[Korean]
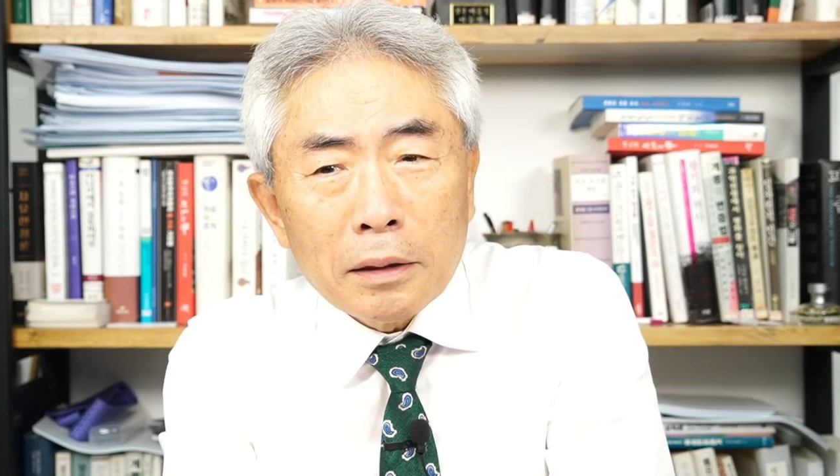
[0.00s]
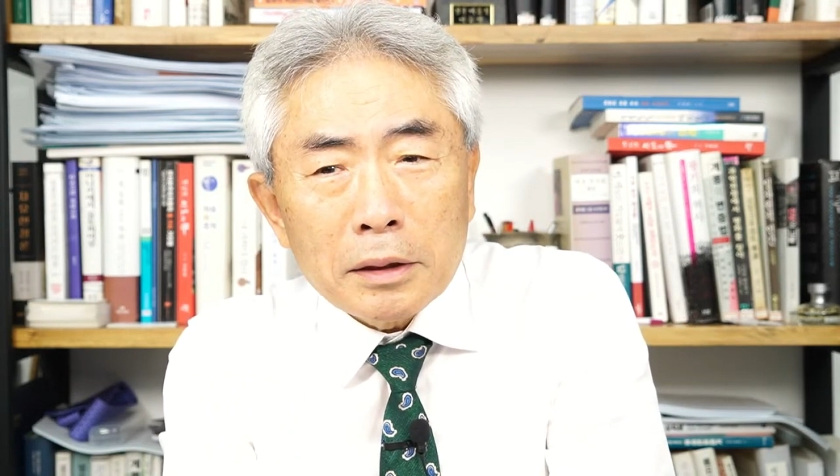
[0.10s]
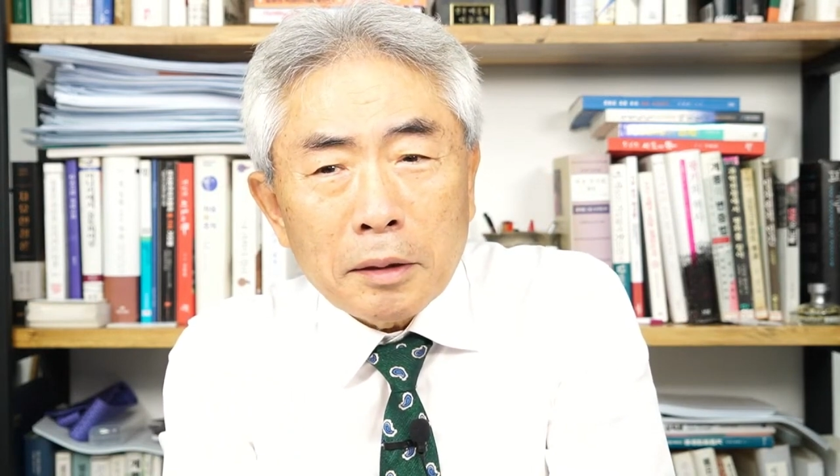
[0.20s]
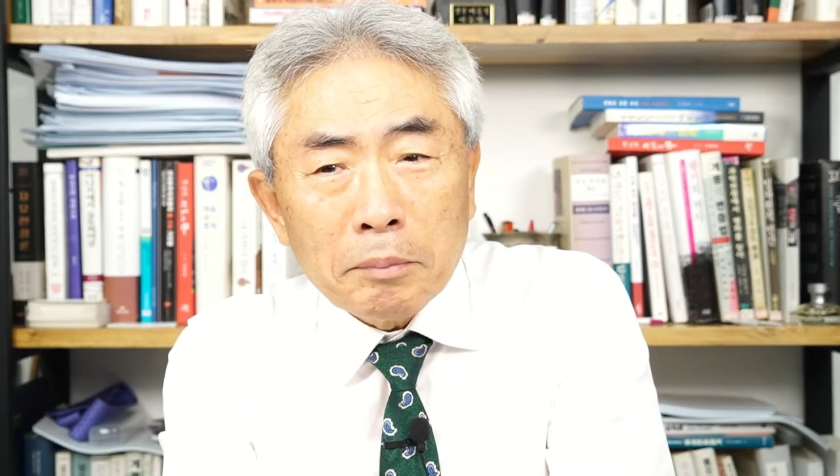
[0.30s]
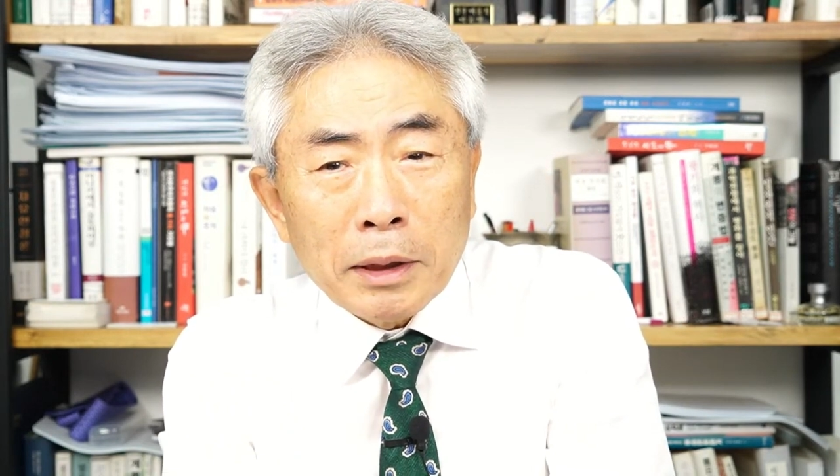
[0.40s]

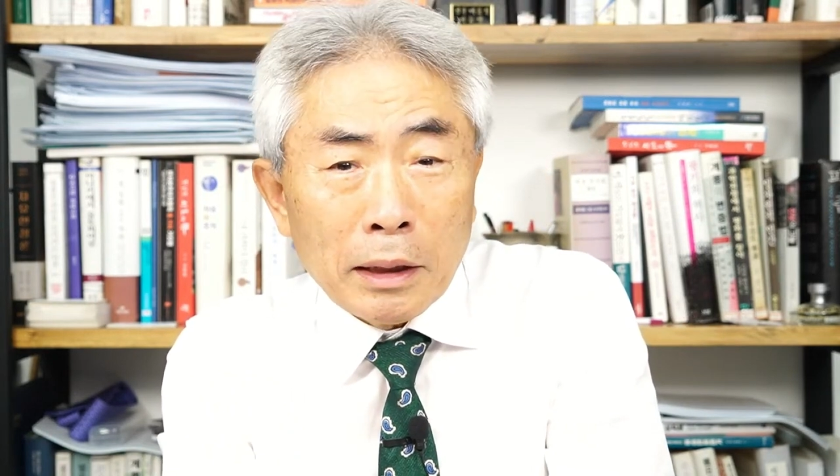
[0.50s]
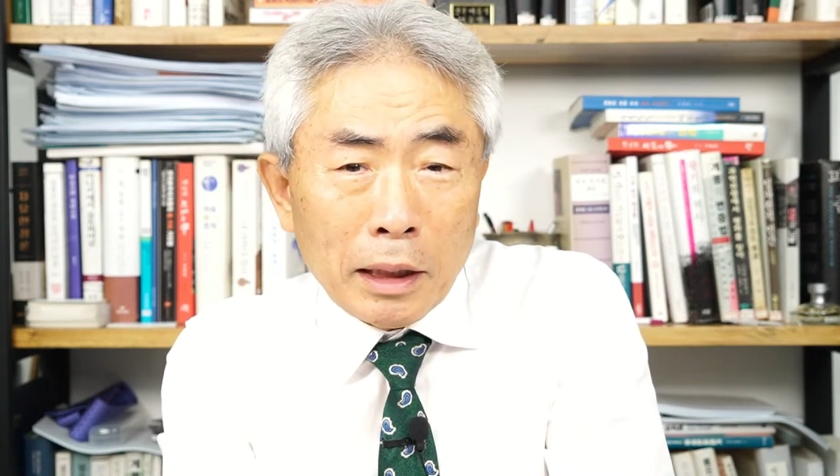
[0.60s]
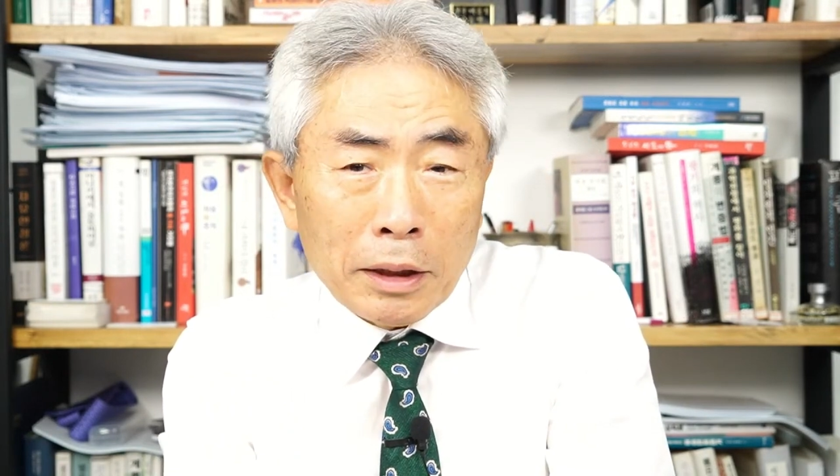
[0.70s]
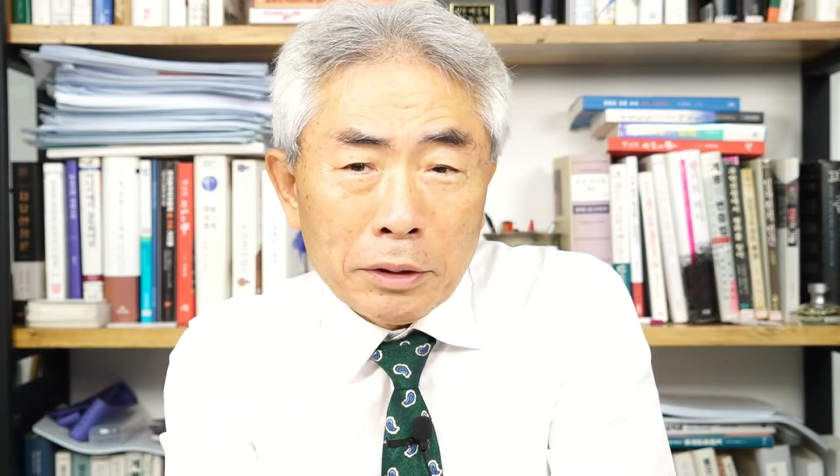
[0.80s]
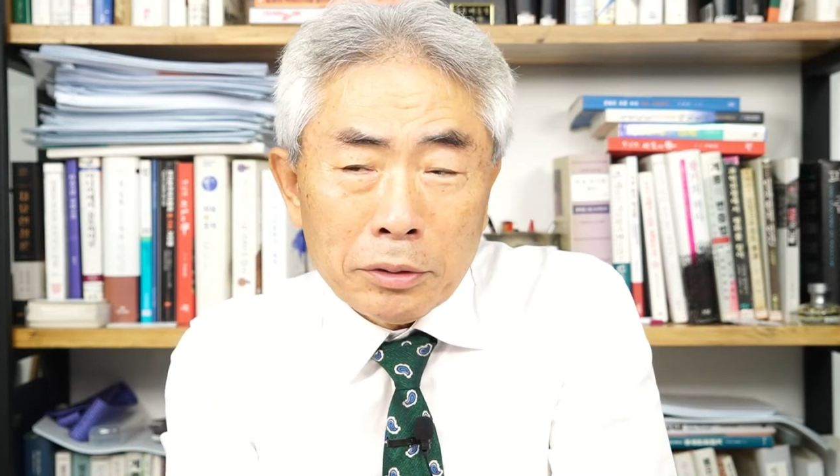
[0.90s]
천만
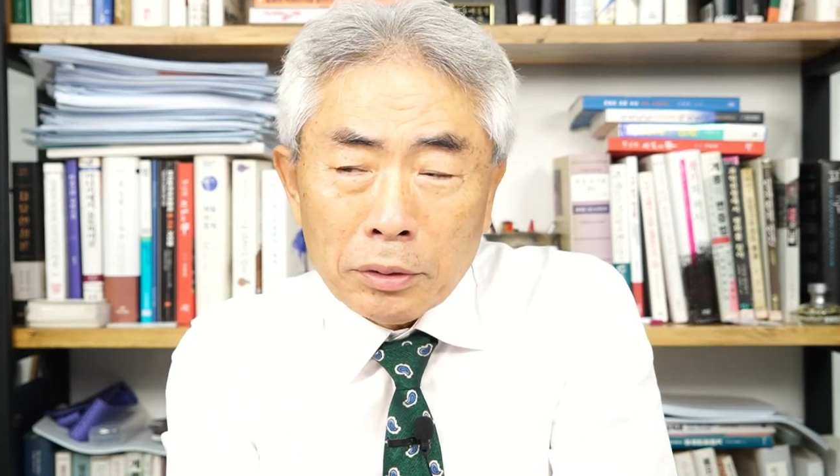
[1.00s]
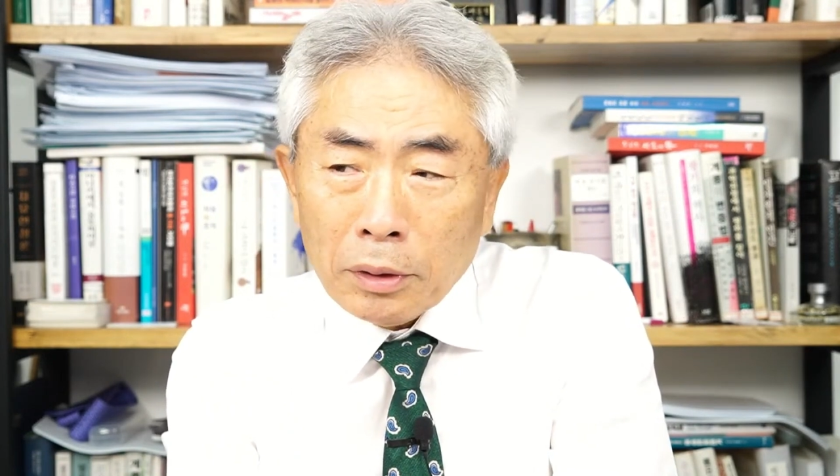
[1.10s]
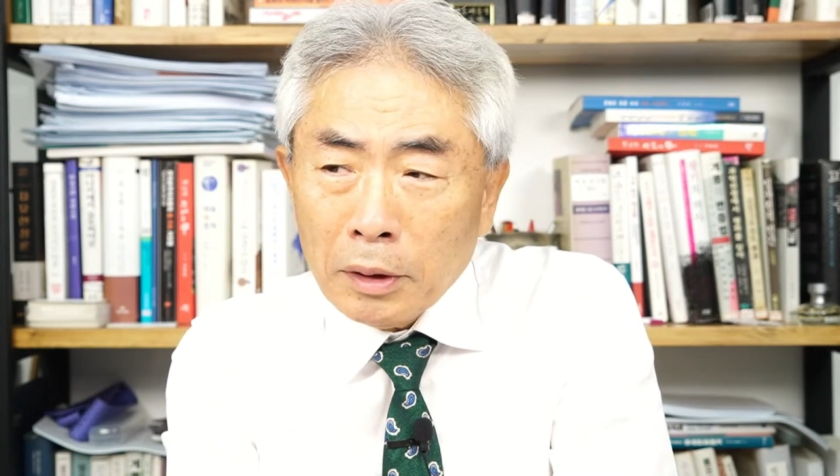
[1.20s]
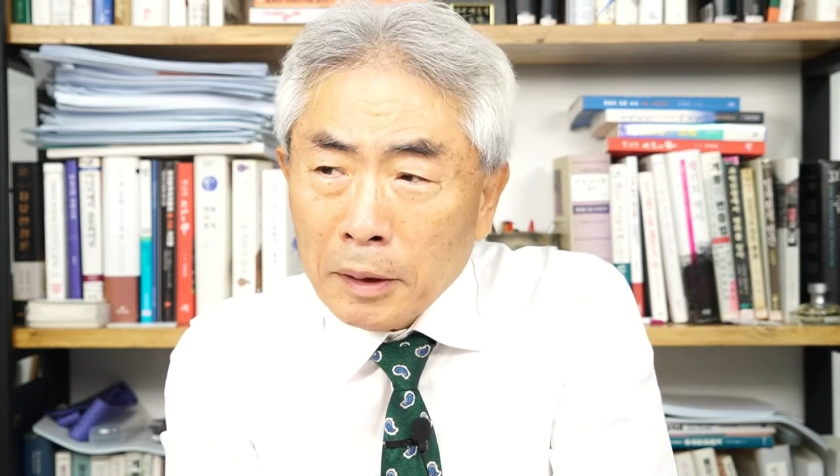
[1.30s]
다행이죠.